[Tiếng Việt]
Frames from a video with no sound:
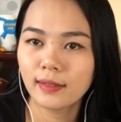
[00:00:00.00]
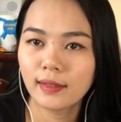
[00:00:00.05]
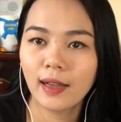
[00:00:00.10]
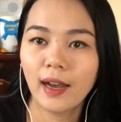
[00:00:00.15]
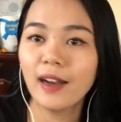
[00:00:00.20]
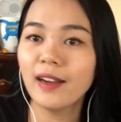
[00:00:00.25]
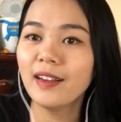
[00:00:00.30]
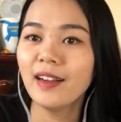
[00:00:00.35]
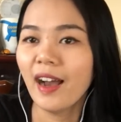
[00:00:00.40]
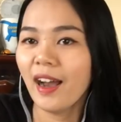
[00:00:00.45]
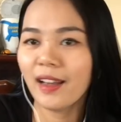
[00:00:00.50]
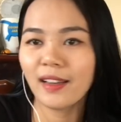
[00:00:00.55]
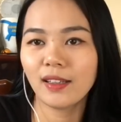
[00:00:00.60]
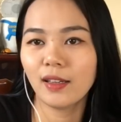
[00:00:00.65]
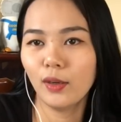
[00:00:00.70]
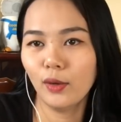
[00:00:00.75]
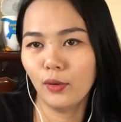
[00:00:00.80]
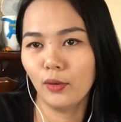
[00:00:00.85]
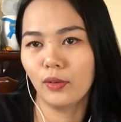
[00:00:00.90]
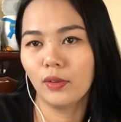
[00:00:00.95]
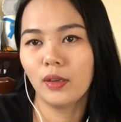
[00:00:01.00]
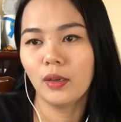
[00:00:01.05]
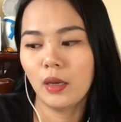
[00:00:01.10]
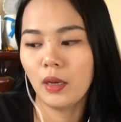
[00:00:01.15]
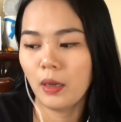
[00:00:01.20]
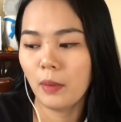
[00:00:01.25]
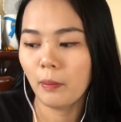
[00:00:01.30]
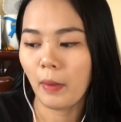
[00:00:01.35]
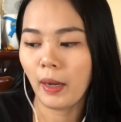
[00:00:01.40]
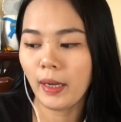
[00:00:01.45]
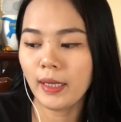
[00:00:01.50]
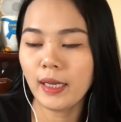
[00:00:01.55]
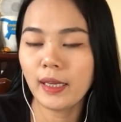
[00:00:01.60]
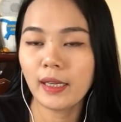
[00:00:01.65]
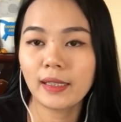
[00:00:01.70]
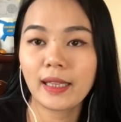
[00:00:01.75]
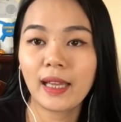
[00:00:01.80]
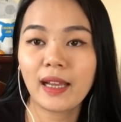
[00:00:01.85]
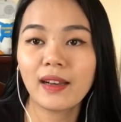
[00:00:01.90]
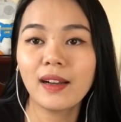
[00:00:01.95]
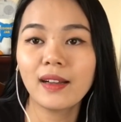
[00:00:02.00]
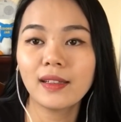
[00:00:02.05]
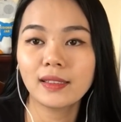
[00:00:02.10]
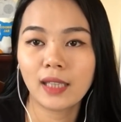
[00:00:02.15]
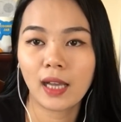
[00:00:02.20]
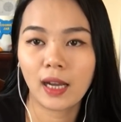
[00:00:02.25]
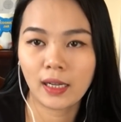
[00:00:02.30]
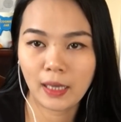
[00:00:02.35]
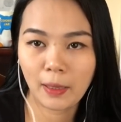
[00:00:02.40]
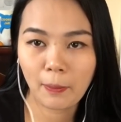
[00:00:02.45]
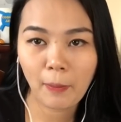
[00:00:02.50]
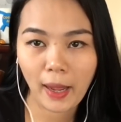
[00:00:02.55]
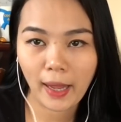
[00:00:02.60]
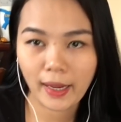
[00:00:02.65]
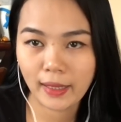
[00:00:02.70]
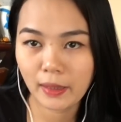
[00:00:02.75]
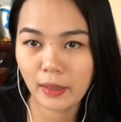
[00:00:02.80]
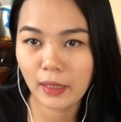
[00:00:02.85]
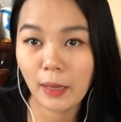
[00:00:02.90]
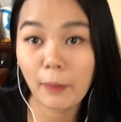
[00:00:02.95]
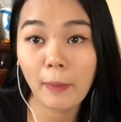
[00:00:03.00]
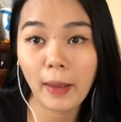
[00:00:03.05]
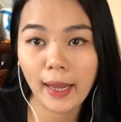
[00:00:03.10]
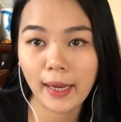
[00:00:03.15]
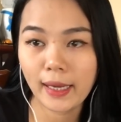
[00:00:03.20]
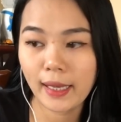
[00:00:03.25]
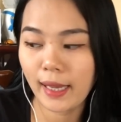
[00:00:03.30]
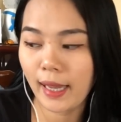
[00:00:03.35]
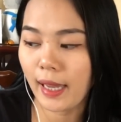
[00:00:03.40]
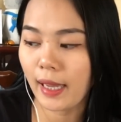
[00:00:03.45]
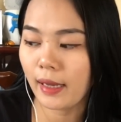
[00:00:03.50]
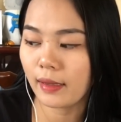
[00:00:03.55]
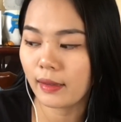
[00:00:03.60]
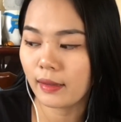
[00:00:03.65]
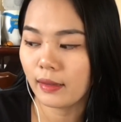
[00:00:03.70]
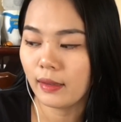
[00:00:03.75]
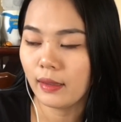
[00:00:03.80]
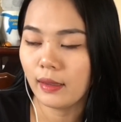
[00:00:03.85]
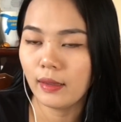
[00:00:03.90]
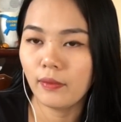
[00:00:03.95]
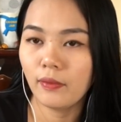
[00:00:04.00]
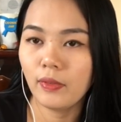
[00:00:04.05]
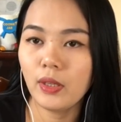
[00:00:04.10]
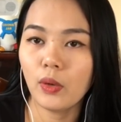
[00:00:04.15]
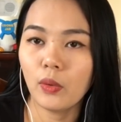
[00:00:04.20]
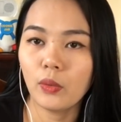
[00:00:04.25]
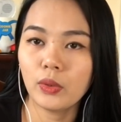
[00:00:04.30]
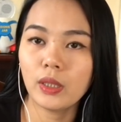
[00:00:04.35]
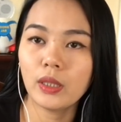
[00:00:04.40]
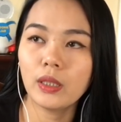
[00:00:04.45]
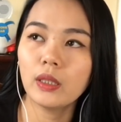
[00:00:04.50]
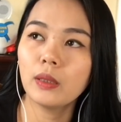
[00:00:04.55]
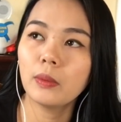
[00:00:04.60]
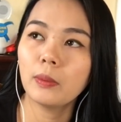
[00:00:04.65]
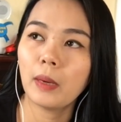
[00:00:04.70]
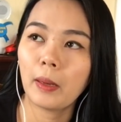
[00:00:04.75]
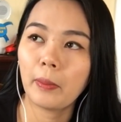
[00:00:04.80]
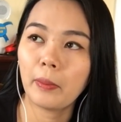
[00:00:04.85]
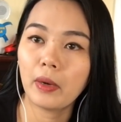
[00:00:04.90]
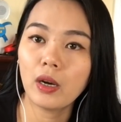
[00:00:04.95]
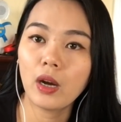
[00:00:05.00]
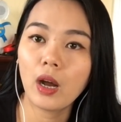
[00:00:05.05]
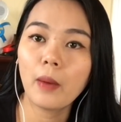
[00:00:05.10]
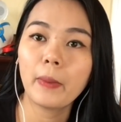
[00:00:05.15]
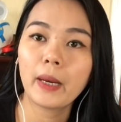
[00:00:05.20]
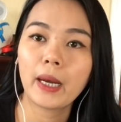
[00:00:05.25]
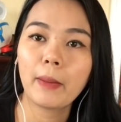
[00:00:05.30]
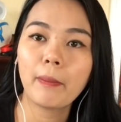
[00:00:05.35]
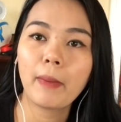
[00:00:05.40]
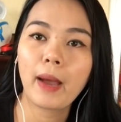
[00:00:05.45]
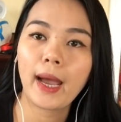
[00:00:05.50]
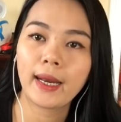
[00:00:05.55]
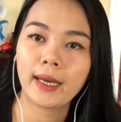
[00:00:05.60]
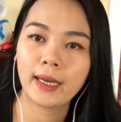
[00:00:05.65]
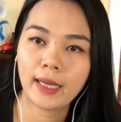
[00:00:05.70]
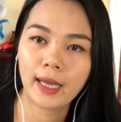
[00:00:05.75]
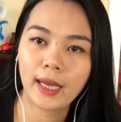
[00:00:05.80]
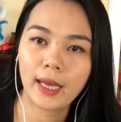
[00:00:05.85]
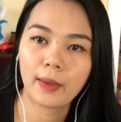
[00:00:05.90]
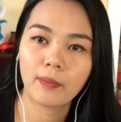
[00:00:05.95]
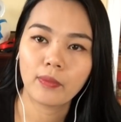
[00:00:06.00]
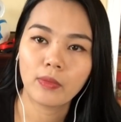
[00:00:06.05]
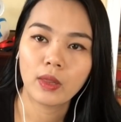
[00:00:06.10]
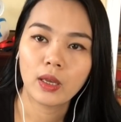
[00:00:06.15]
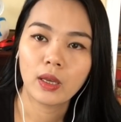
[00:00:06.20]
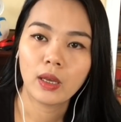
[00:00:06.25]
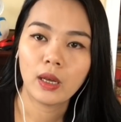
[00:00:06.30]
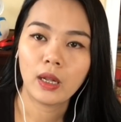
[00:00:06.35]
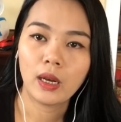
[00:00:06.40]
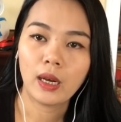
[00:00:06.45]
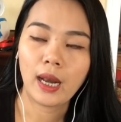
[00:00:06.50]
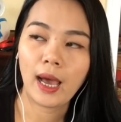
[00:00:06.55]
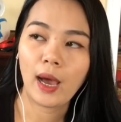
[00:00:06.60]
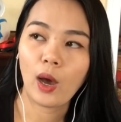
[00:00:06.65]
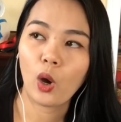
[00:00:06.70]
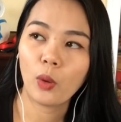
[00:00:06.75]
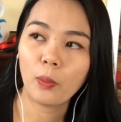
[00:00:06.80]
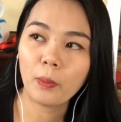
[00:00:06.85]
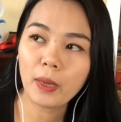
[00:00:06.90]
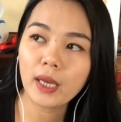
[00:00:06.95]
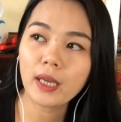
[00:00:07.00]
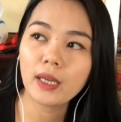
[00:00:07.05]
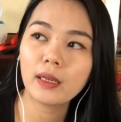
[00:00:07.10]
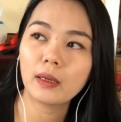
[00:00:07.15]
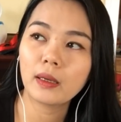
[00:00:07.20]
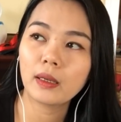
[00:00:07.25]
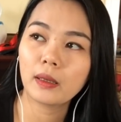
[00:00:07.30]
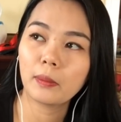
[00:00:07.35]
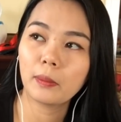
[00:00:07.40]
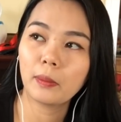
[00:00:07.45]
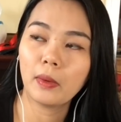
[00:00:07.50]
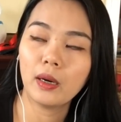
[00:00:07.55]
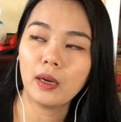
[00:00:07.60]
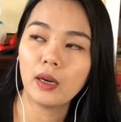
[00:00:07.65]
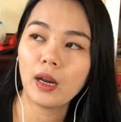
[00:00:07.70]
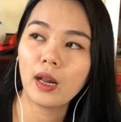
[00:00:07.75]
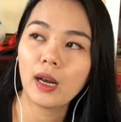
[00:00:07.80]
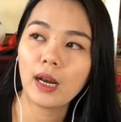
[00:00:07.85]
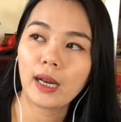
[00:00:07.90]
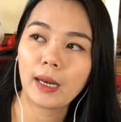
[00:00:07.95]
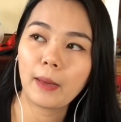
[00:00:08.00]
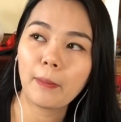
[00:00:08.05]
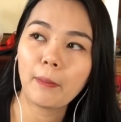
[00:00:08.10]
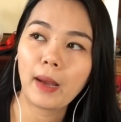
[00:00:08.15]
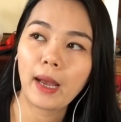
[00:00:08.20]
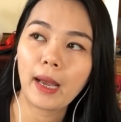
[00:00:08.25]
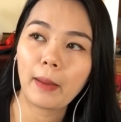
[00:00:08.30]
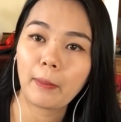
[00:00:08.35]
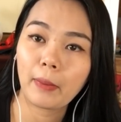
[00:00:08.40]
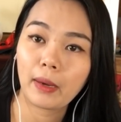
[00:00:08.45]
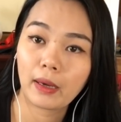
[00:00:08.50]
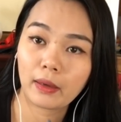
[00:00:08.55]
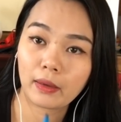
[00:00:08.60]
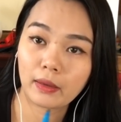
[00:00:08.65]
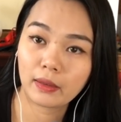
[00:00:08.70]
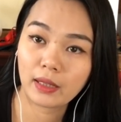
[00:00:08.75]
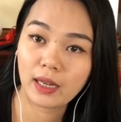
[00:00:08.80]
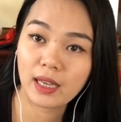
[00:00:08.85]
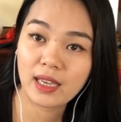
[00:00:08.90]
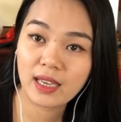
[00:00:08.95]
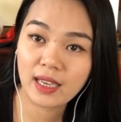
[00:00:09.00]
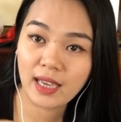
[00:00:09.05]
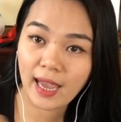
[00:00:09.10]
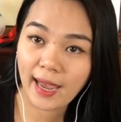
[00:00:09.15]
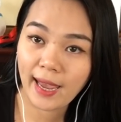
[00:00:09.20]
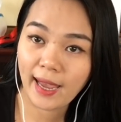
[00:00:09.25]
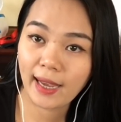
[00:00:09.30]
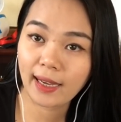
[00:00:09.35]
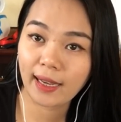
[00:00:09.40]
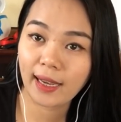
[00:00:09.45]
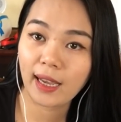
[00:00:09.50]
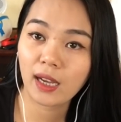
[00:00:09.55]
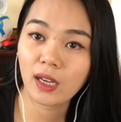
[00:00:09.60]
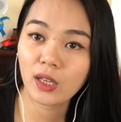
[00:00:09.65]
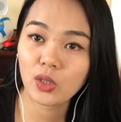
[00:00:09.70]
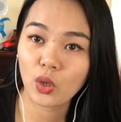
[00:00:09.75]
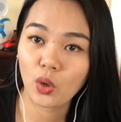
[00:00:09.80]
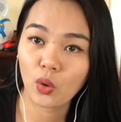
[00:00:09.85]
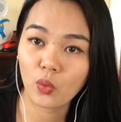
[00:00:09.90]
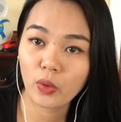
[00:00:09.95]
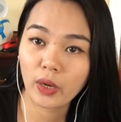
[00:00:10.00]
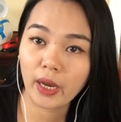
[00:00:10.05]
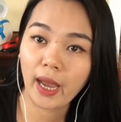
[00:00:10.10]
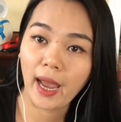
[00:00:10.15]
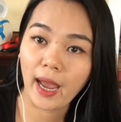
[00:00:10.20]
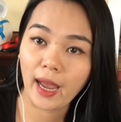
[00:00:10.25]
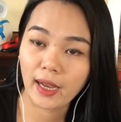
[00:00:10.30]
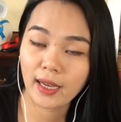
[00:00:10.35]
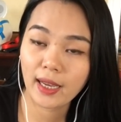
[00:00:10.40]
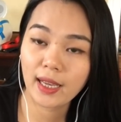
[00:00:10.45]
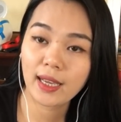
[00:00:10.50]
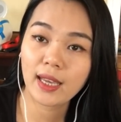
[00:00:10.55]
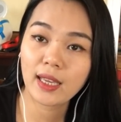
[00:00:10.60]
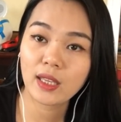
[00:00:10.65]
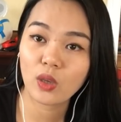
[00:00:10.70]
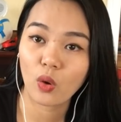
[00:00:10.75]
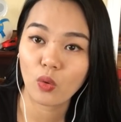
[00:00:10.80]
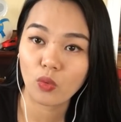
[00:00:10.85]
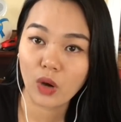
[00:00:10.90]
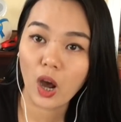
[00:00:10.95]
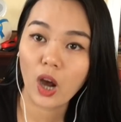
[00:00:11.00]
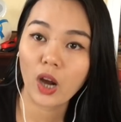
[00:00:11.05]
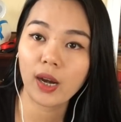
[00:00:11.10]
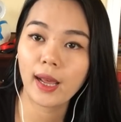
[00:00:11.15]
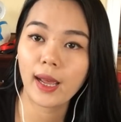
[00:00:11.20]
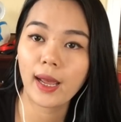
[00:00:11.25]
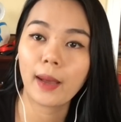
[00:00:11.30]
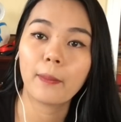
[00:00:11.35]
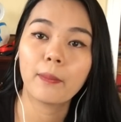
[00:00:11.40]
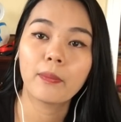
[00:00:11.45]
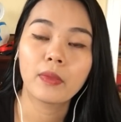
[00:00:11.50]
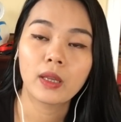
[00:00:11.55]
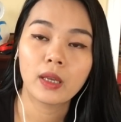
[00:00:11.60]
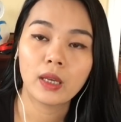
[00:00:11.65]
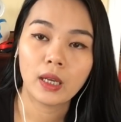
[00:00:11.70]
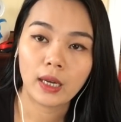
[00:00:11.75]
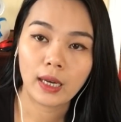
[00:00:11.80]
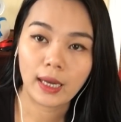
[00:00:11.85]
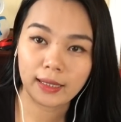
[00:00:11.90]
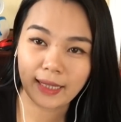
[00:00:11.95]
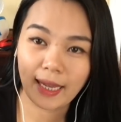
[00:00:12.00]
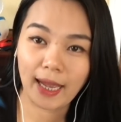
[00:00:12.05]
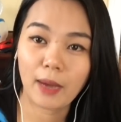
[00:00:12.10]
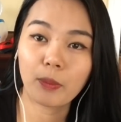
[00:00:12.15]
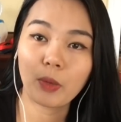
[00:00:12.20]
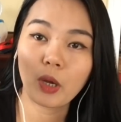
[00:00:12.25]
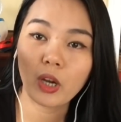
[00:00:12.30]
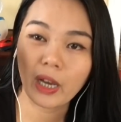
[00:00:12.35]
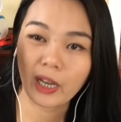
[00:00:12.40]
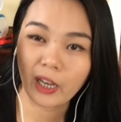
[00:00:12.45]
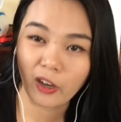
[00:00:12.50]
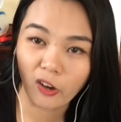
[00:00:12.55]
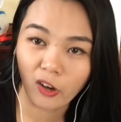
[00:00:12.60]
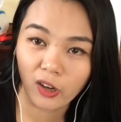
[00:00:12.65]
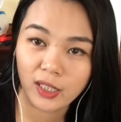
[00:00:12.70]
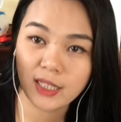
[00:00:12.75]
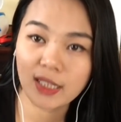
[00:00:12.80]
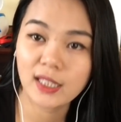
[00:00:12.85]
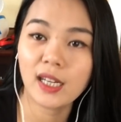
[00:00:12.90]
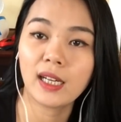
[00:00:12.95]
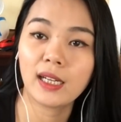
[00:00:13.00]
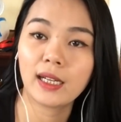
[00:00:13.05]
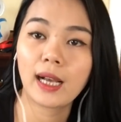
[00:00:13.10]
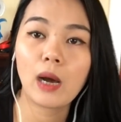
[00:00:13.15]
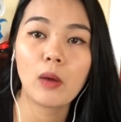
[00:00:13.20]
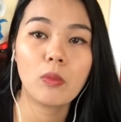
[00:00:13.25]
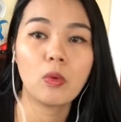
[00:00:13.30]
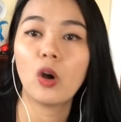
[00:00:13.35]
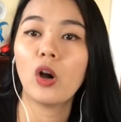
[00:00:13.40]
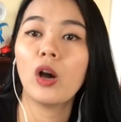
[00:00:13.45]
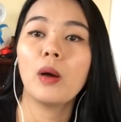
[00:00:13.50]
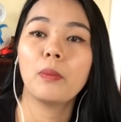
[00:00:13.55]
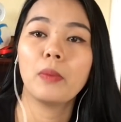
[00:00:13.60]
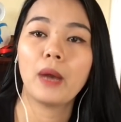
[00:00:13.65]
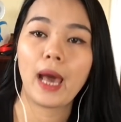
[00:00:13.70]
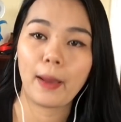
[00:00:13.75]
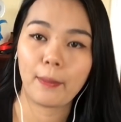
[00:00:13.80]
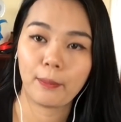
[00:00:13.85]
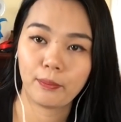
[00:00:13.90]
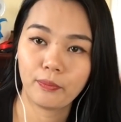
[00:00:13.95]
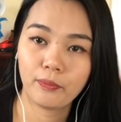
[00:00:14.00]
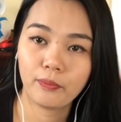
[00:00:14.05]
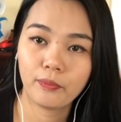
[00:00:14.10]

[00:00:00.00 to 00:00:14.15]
hư hết luôn. Bởi vì người ta rất sợ đám ma đám ma đi ngang. Ví dụ như mà bữa đó mà đám ma đi ha, là họ biết bữa đó là đám ma mà đi ngang ngay cái chỗ cái hạt cái cái chỗ đó đó ha, là ngày hôm đó họ sẽ đình công, họ không làm,